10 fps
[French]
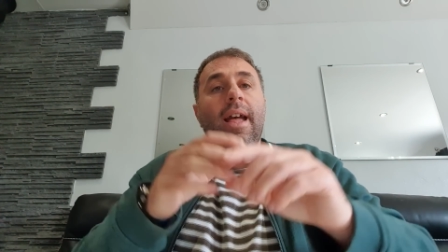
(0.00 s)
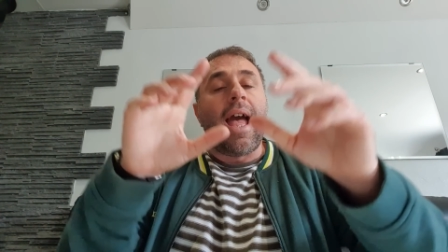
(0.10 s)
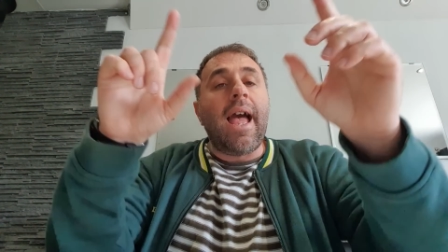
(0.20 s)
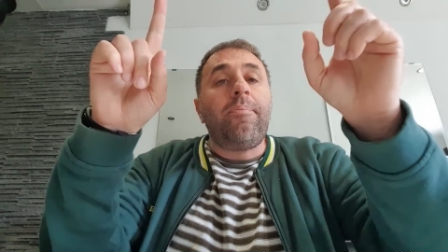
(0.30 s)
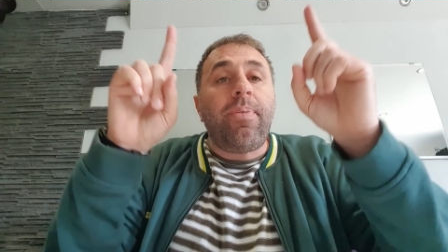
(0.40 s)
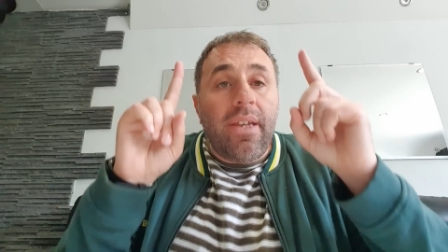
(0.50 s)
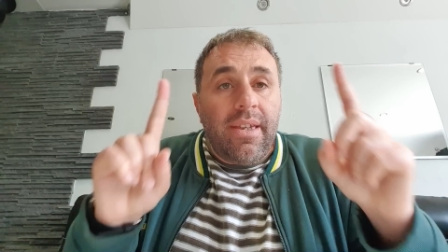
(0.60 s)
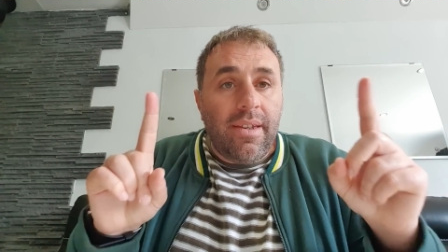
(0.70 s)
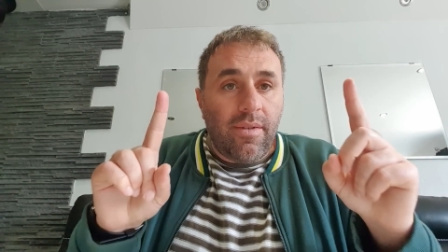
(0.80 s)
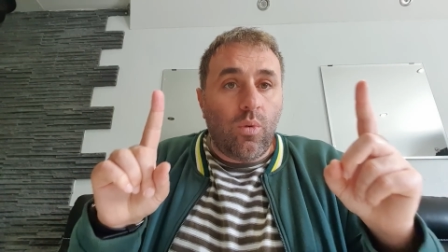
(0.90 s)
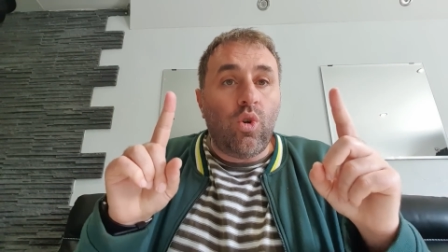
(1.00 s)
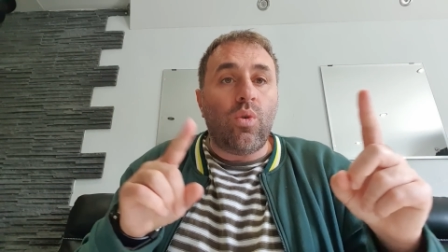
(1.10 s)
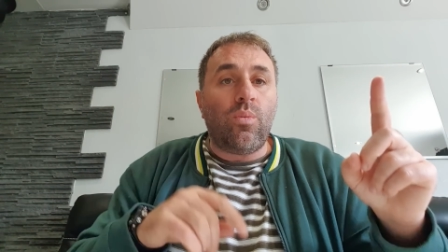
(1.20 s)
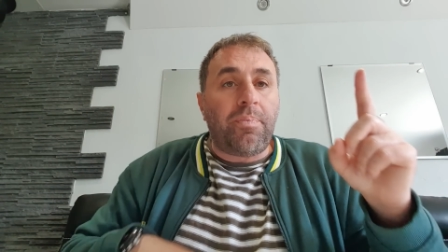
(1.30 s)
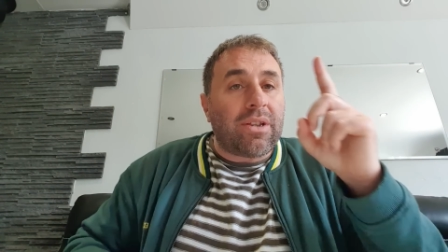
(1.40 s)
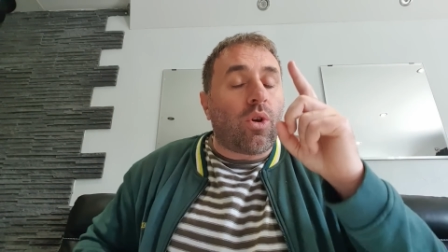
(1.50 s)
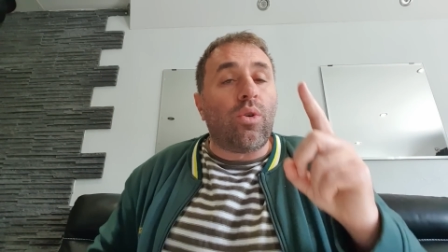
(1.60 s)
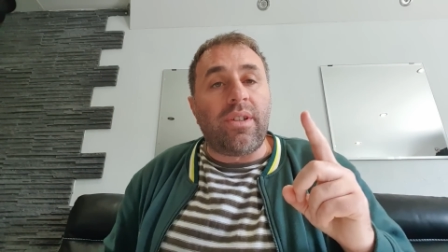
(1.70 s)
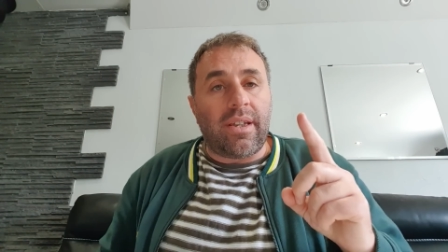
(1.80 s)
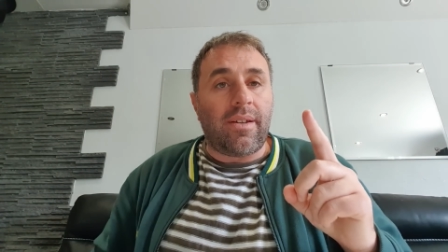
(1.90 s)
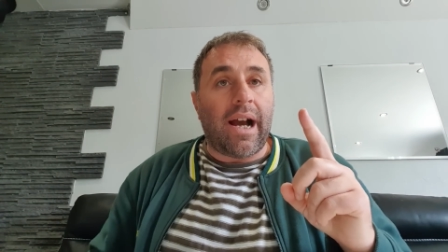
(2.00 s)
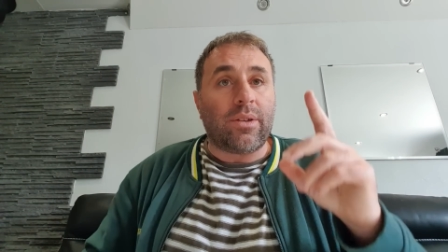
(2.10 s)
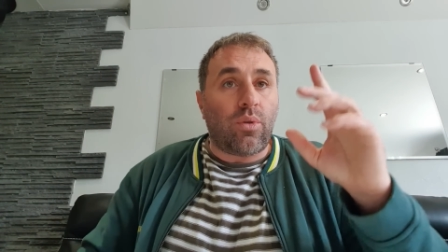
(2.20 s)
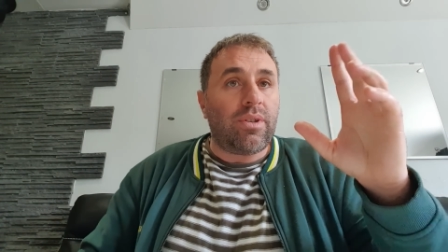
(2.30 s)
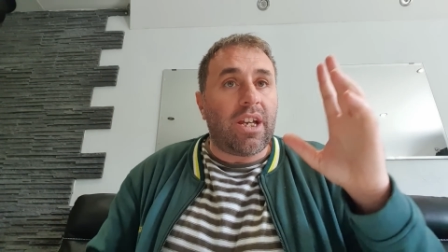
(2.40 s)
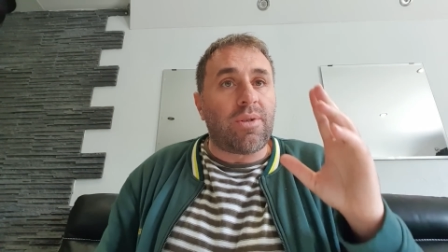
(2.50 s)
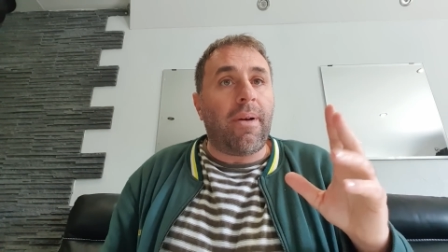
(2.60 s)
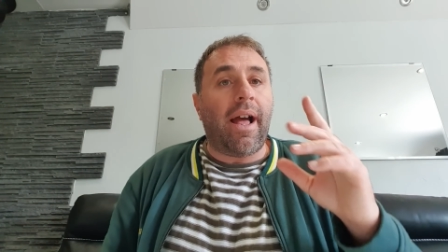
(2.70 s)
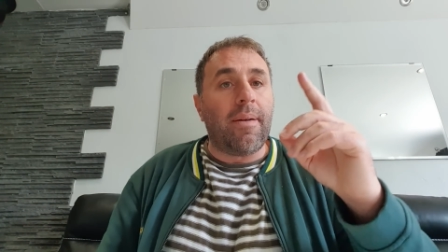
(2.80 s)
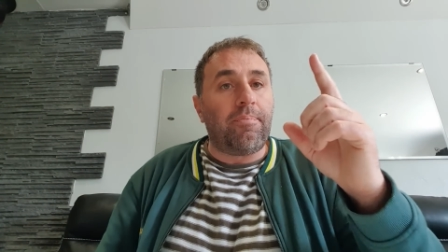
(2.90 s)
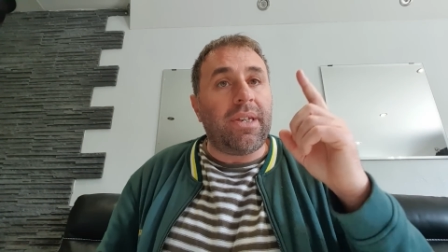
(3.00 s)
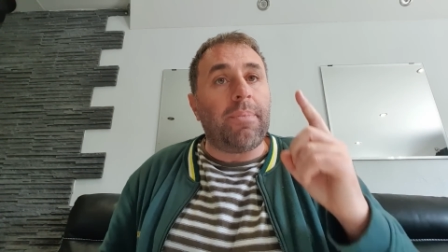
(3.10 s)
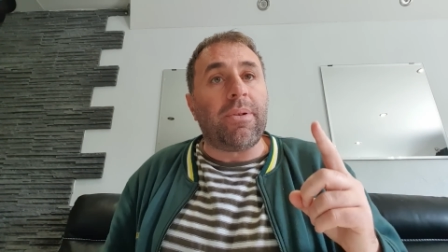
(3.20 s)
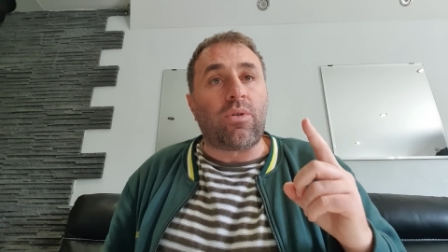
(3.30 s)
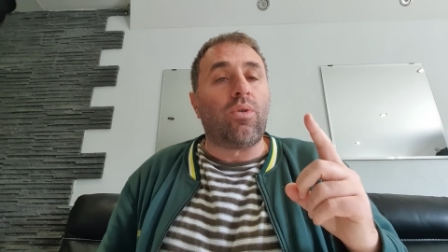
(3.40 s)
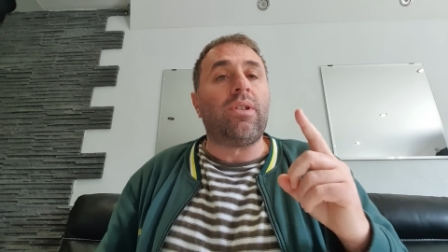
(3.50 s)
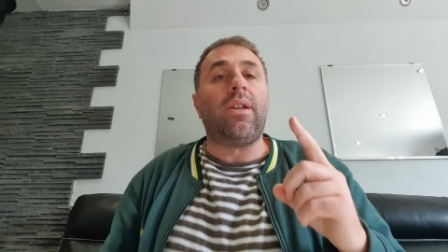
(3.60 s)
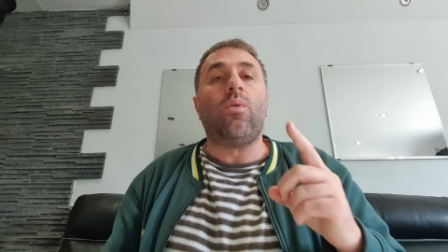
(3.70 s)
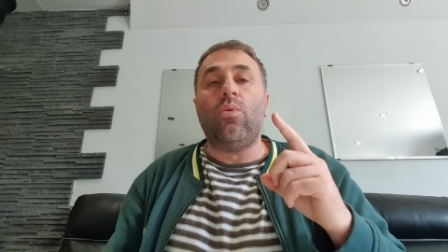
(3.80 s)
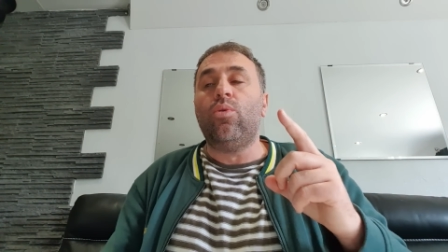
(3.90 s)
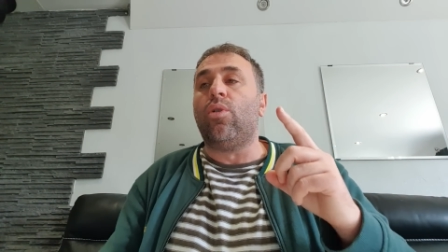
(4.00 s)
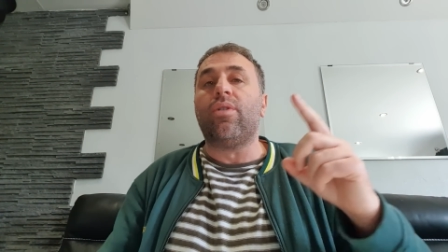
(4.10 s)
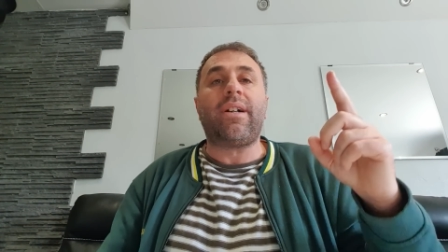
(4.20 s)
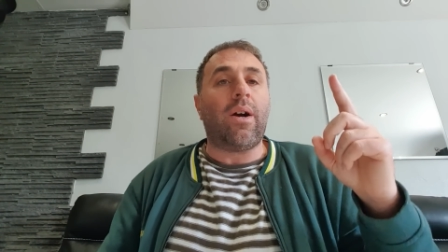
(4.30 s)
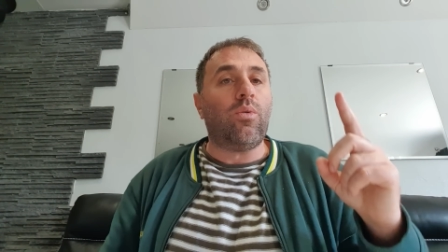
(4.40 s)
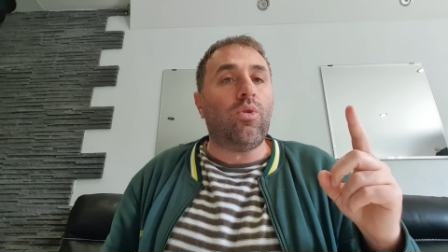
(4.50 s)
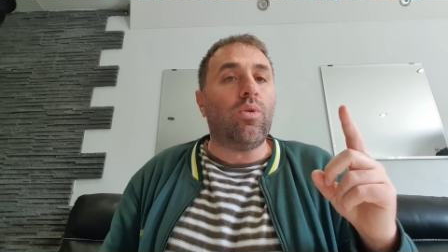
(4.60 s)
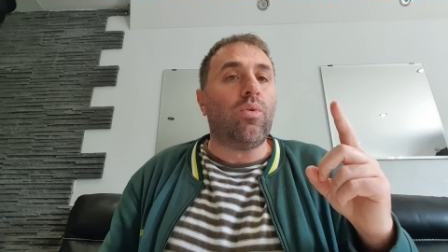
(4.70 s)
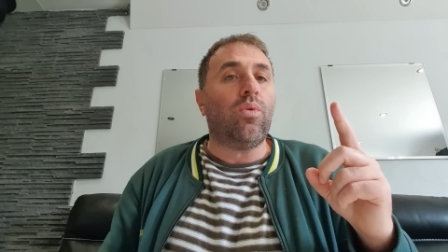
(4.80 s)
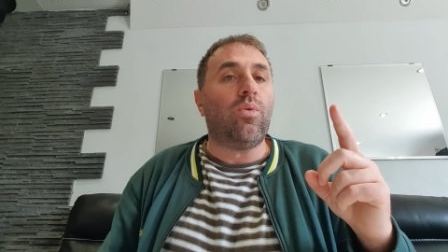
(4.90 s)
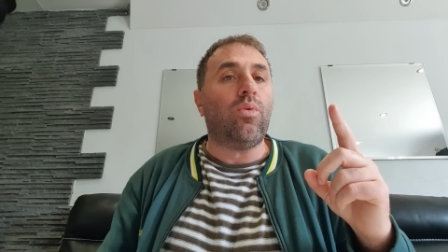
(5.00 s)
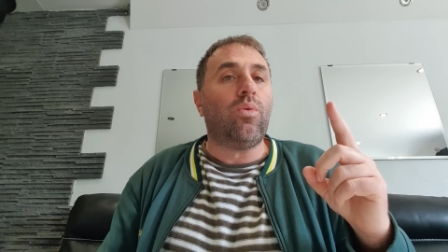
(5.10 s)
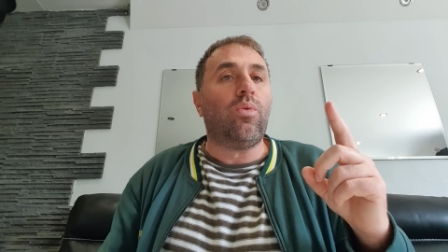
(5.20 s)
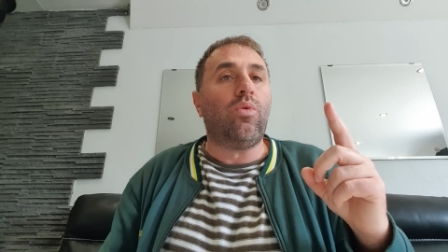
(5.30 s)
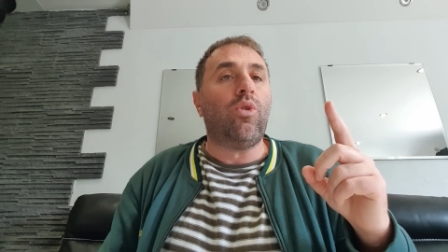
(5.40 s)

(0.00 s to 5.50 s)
Un pays où le pétrolier, à ton un pays pétrolier où, on, euh,